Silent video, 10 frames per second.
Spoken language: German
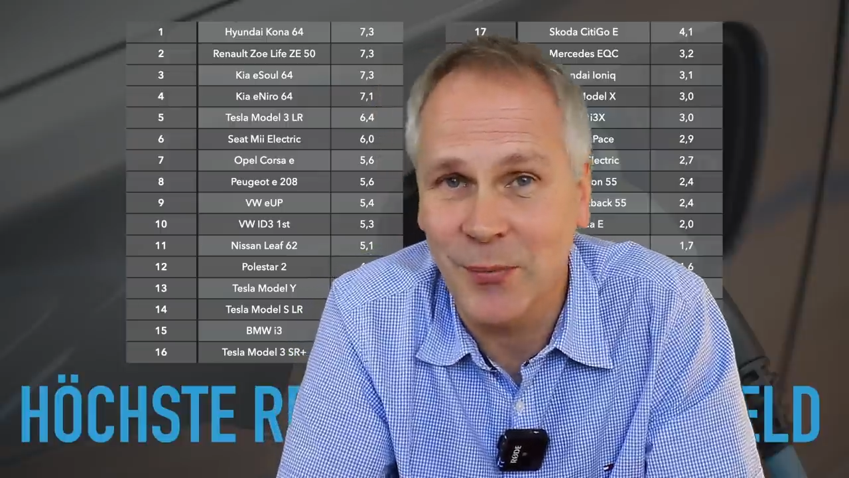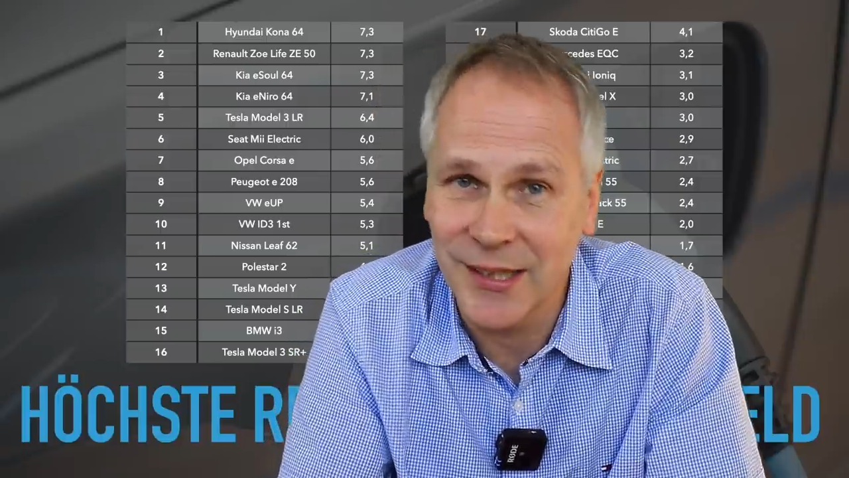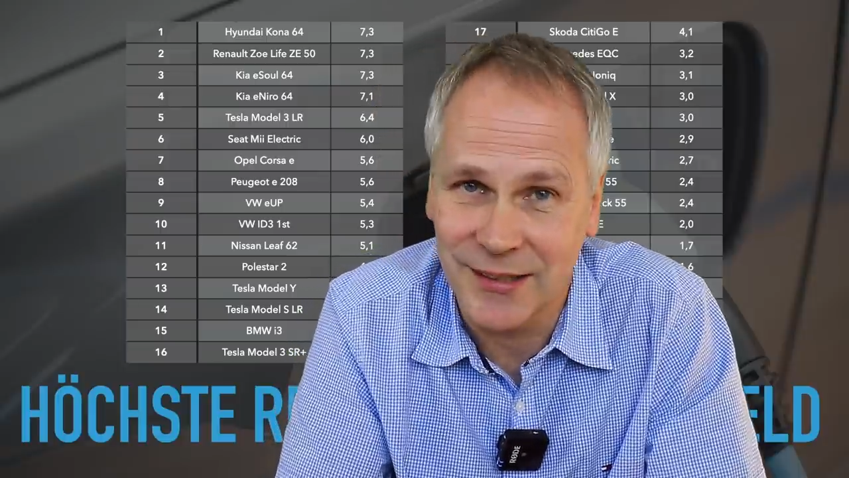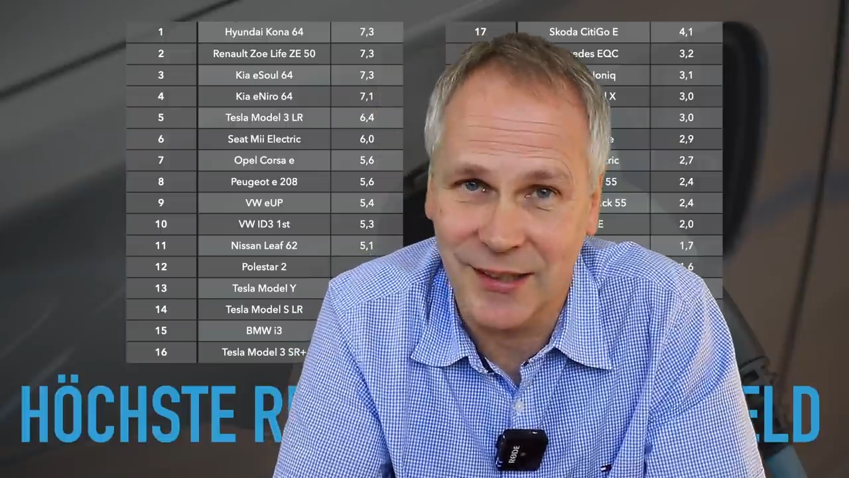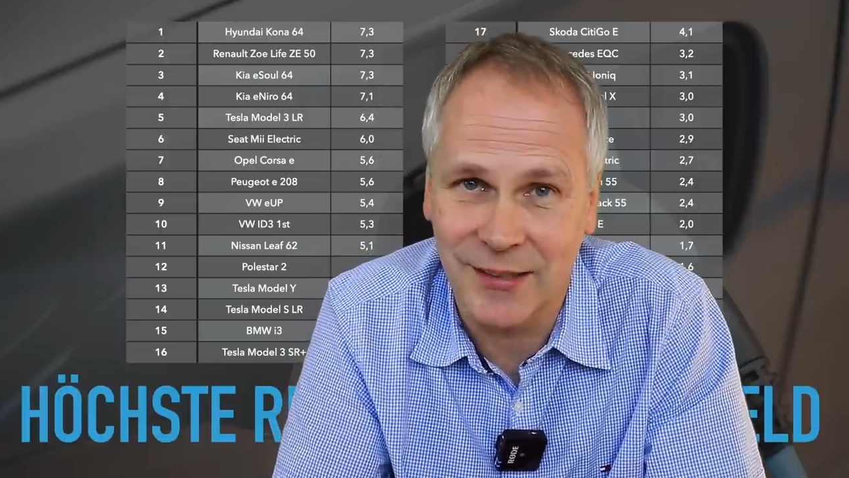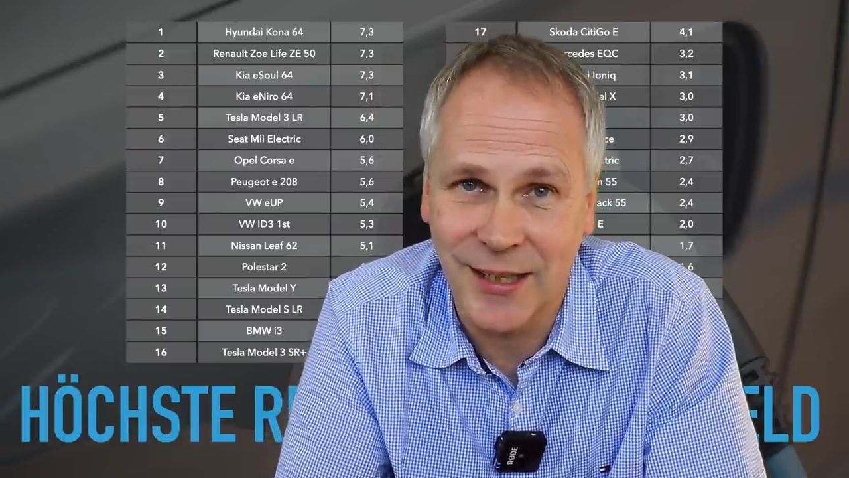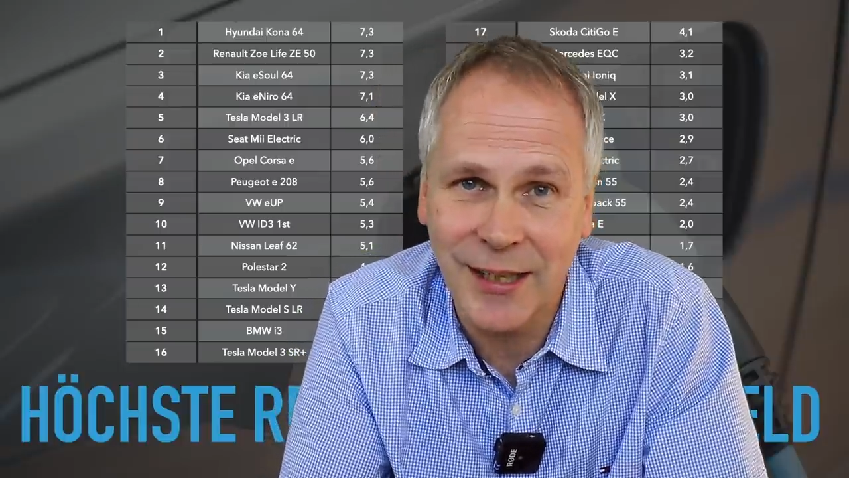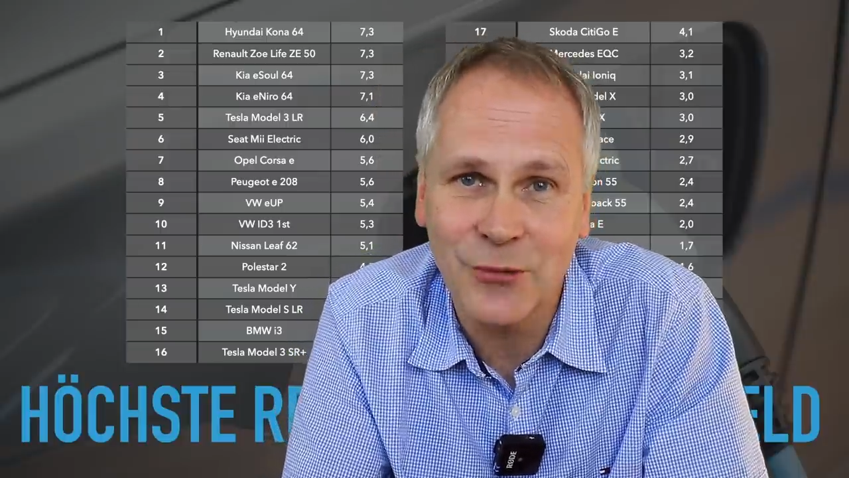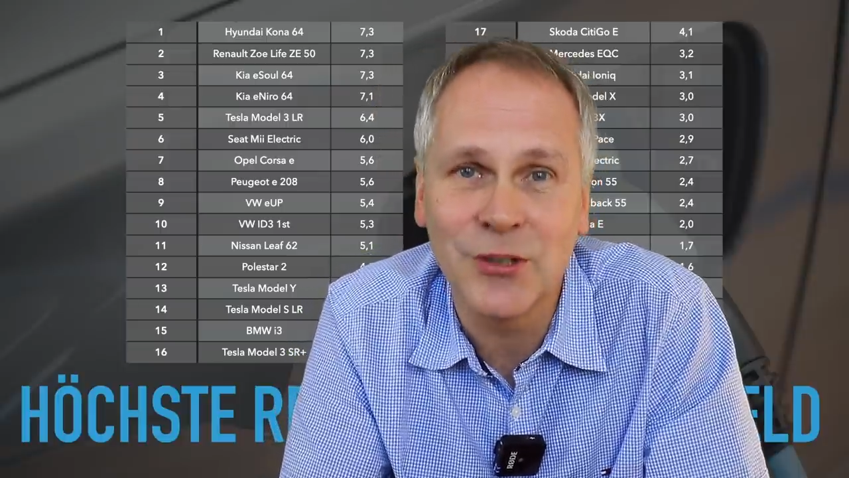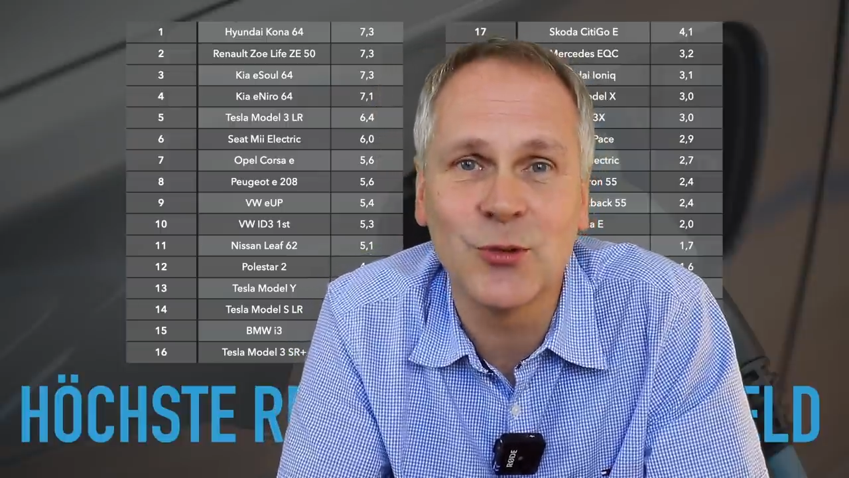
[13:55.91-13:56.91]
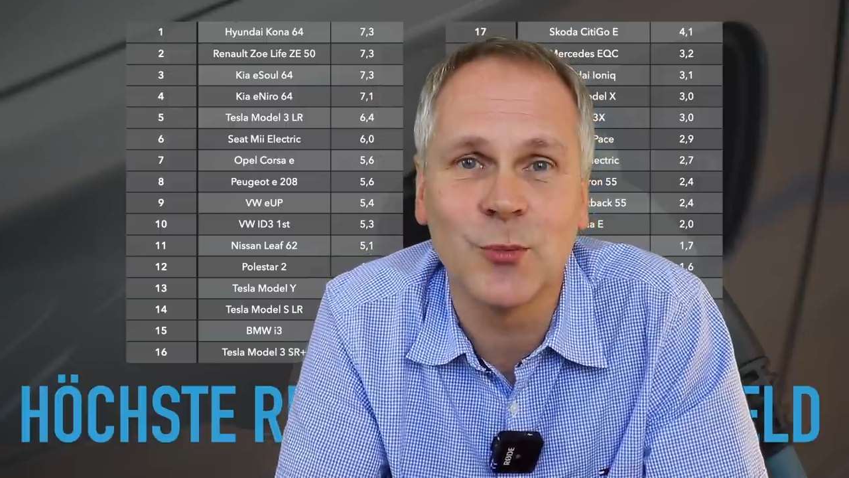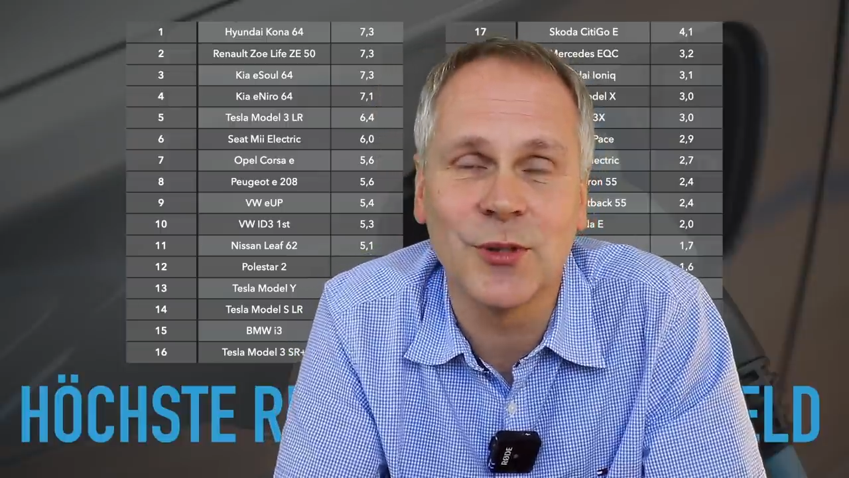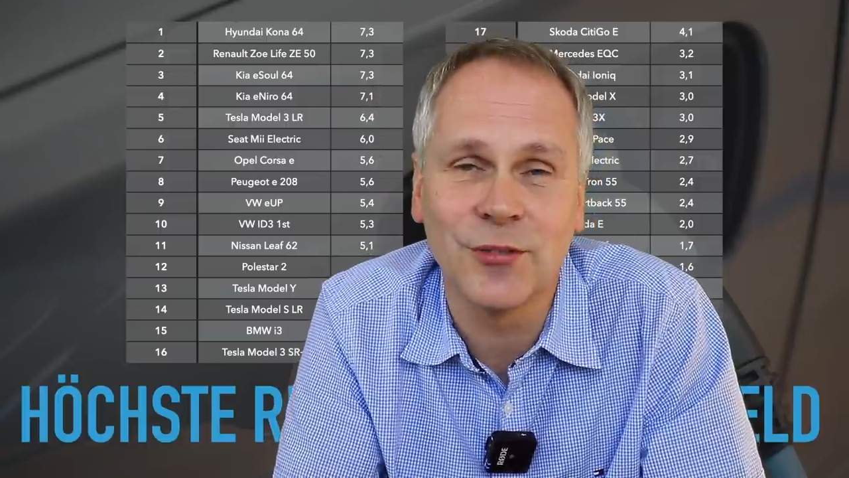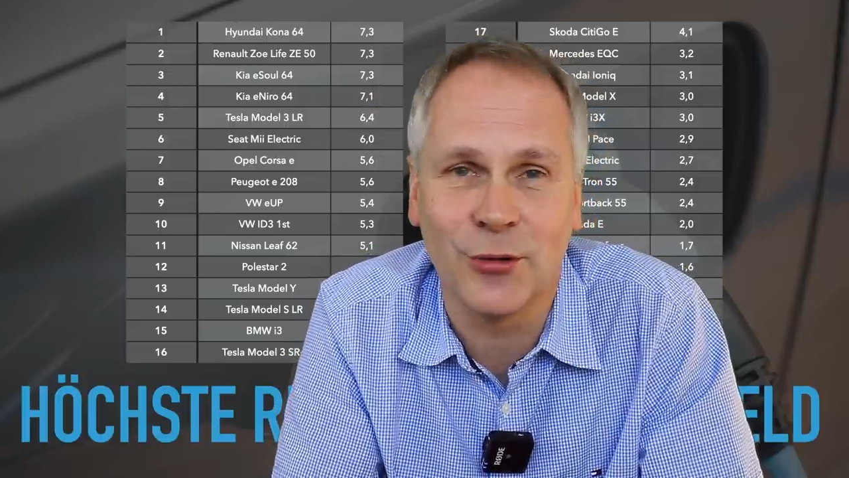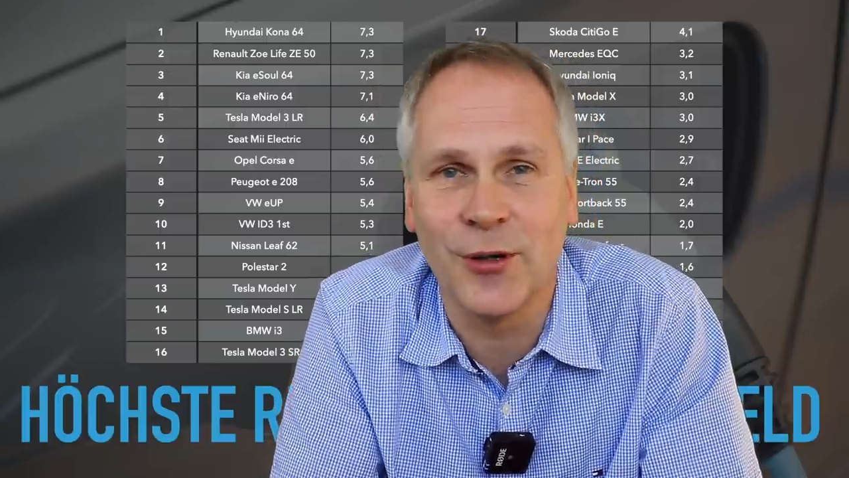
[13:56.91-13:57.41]
meinen Kanal und ich würde
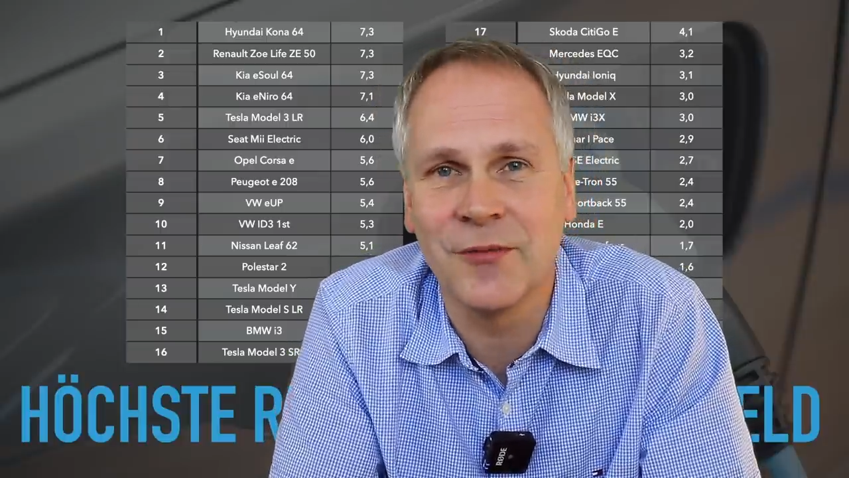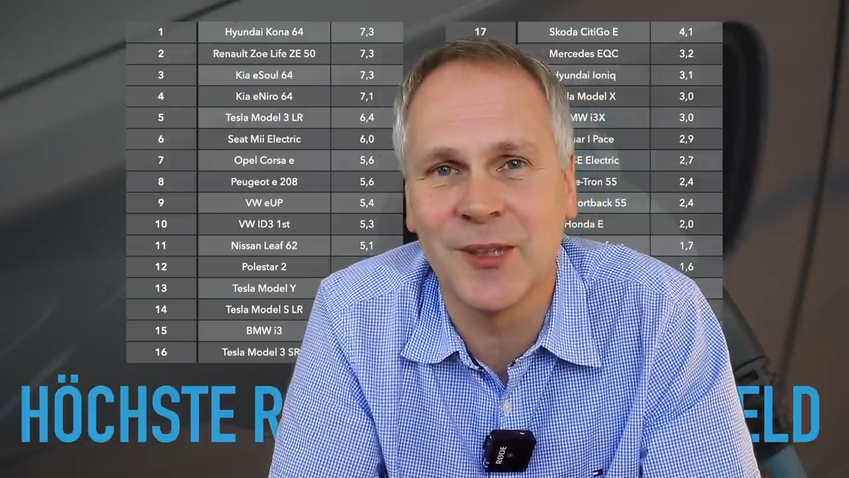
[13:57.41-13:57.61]
mich freuen,